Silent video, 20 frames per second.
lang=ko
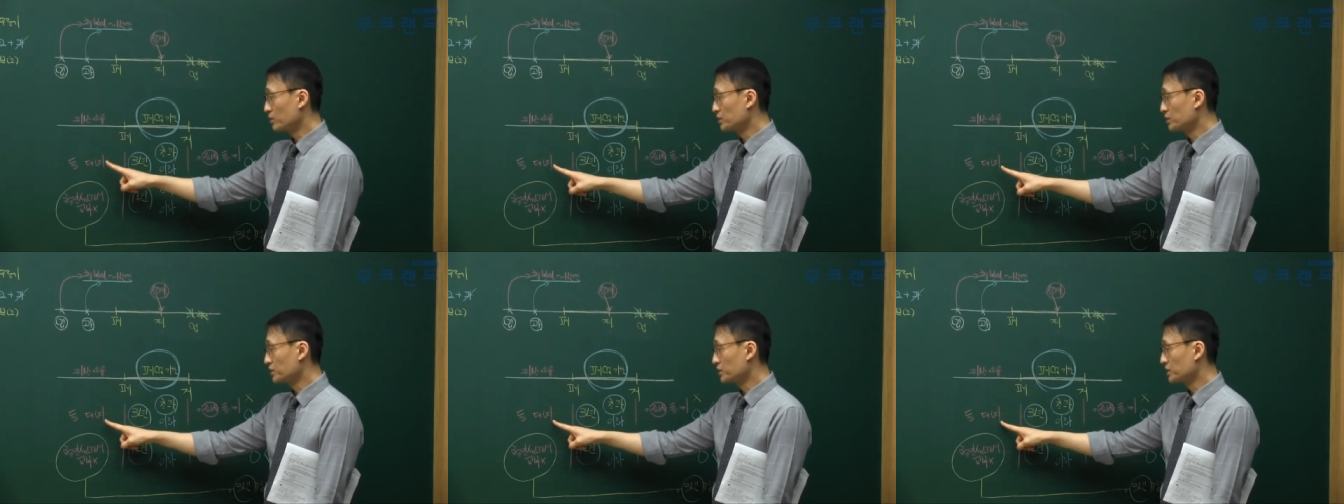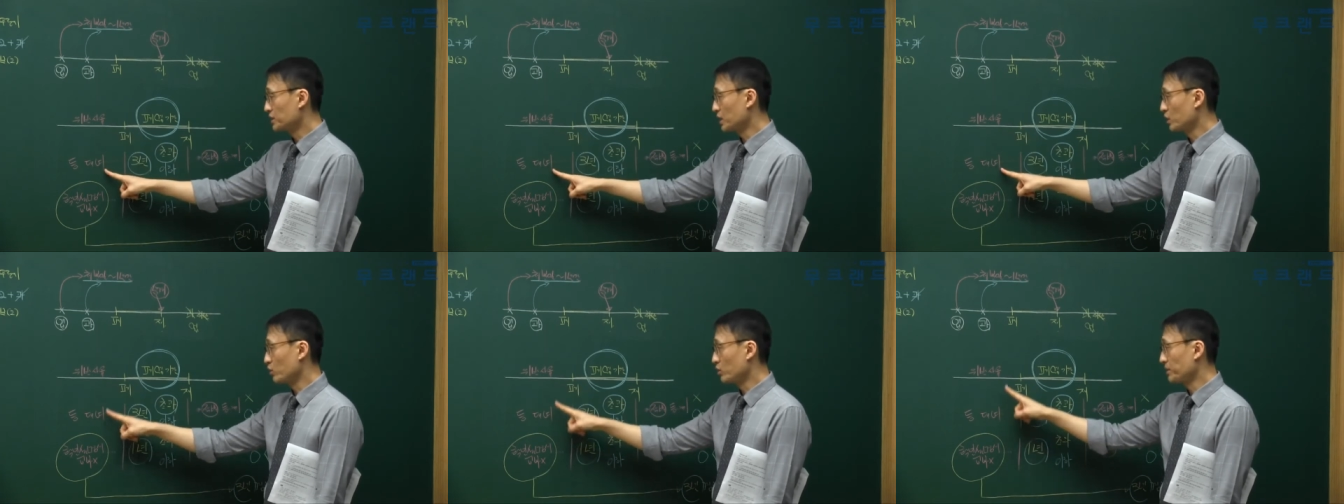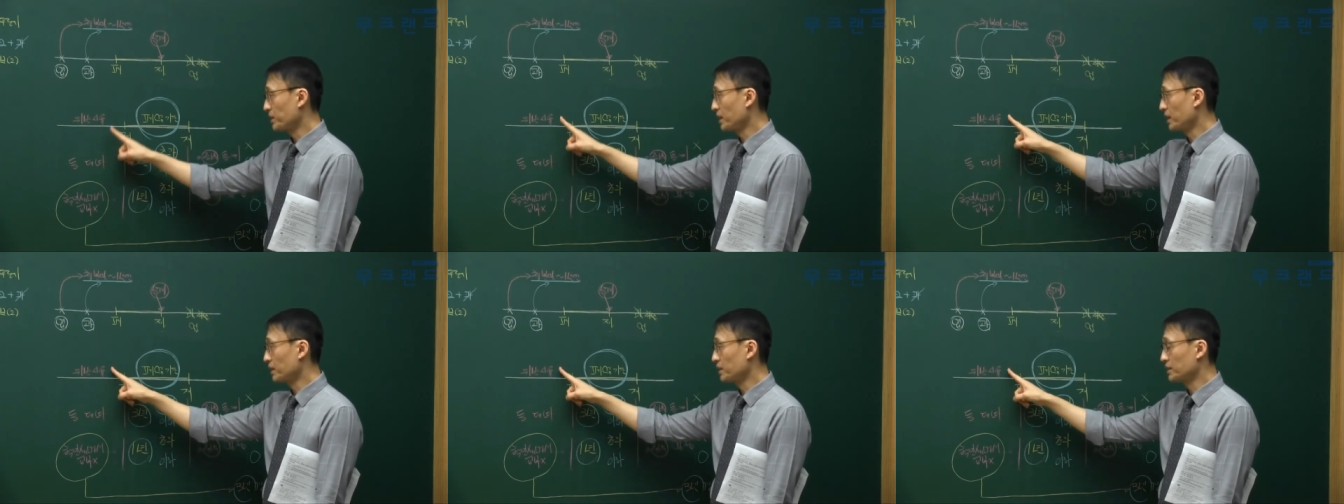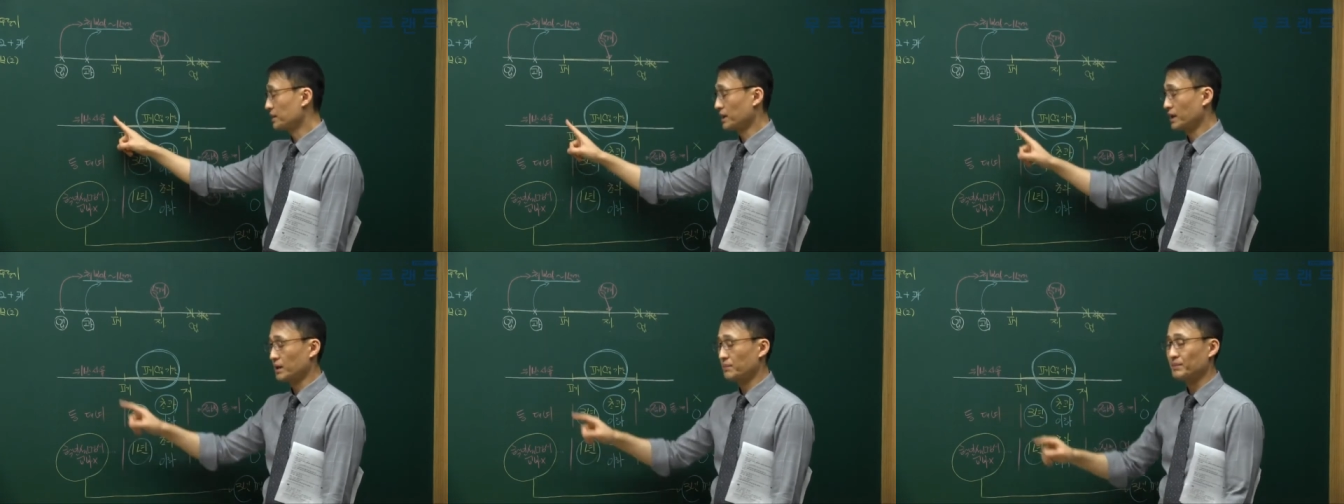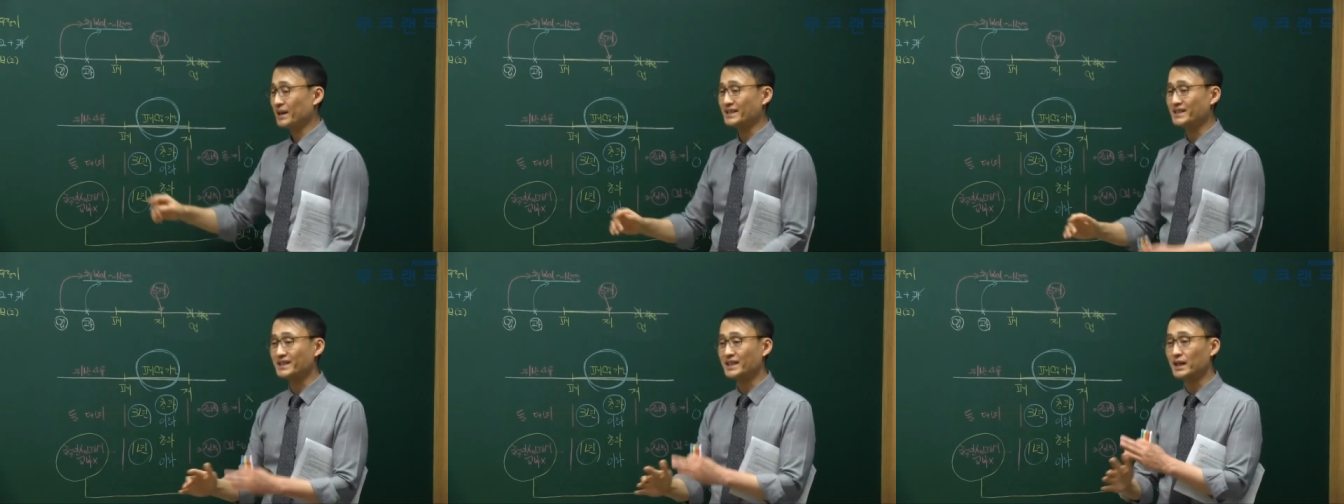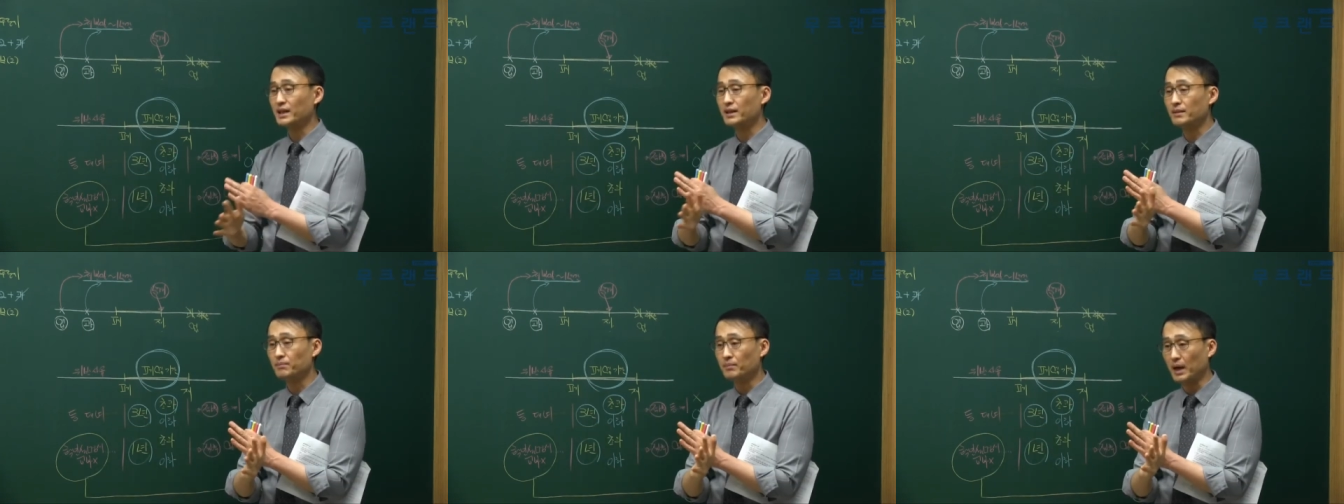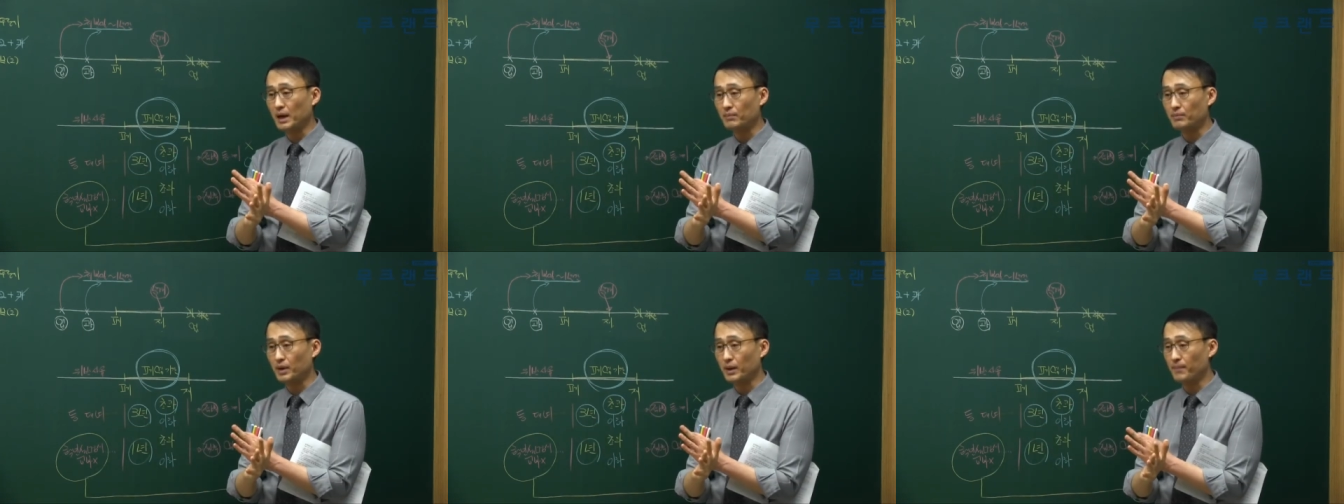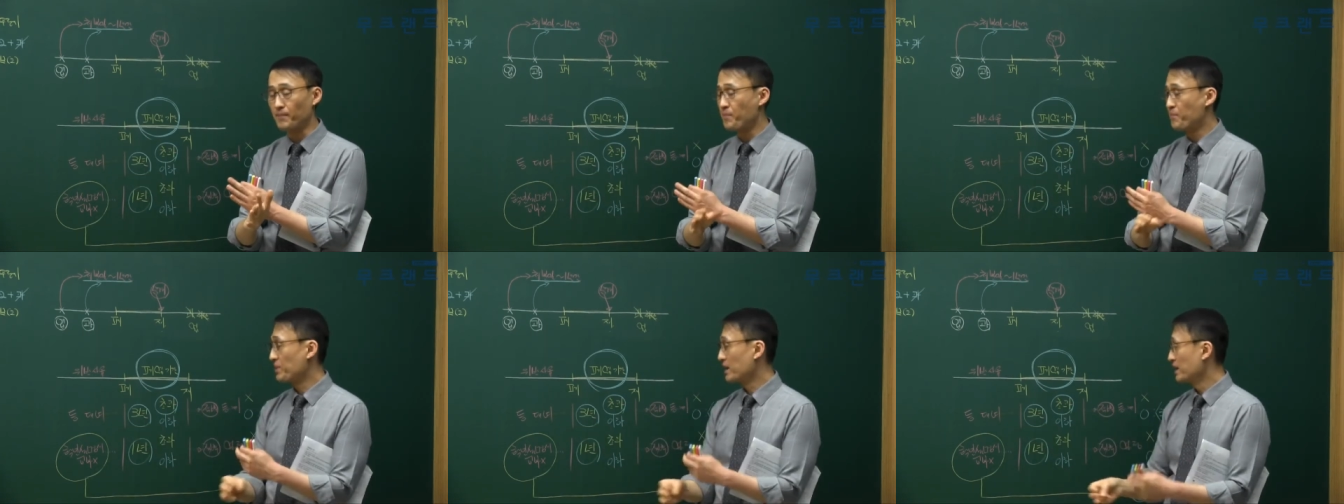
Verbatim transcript: 취소 사유 위반했는데 받지 않는 방법.